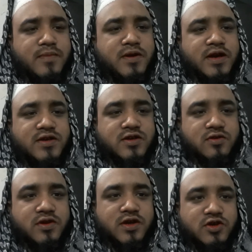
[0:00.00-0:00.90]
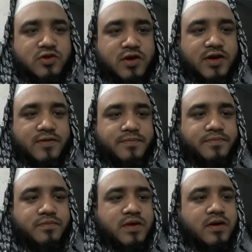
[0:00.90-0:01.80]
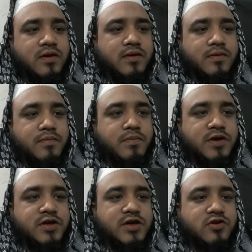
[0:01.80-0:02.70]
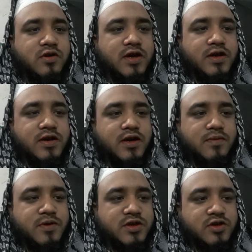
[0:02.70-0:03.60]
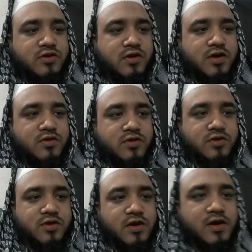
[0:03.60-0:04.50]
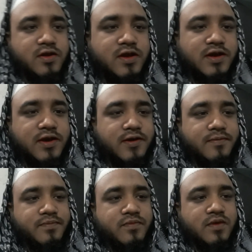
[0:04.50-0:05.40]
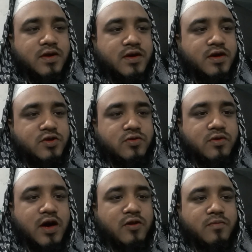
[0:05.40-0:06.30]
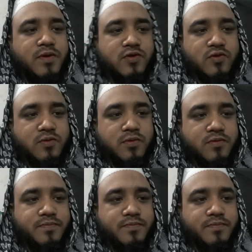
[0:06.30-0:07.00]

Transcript: এমডি নাসিরুদ্দিনের সঙ্গে ভিসা ইন্ডিয়ান ভিসা সংক্রান্ত জটিলতা নিয়ে কিছু আলোকপাত করব